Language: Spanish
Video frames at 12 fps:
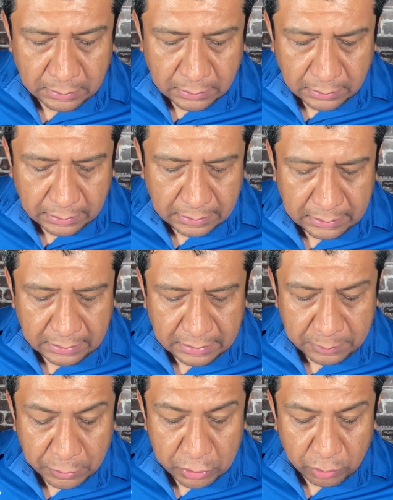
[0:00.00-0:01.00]
y
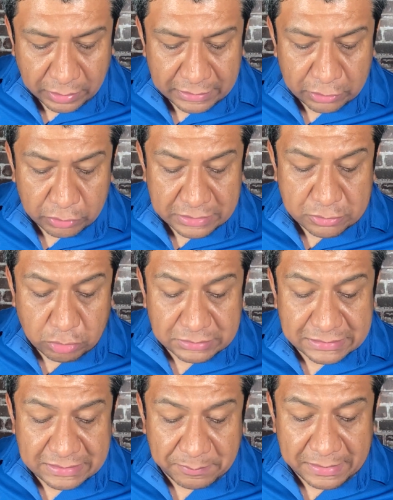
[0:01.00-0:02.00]
bueno, entre otras
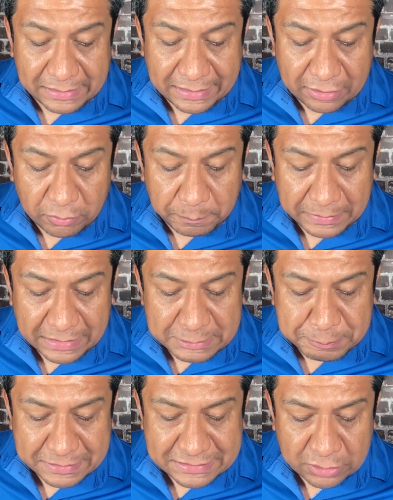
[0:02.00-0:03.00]
cosas, también Ricardo Peláez
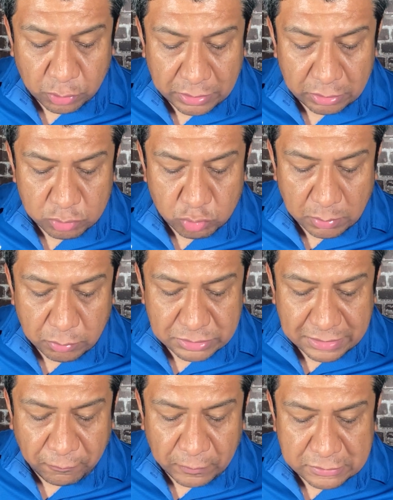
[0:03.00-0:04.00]
presentó a los nuevos
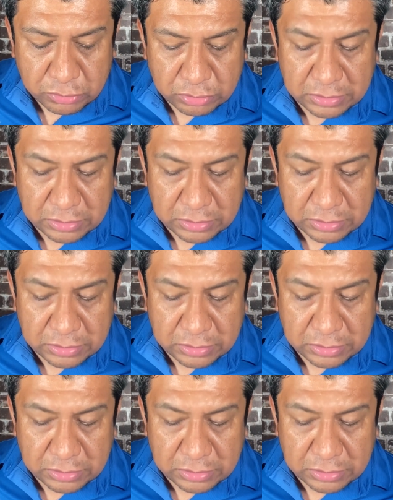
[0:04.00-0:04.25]
refuerzos,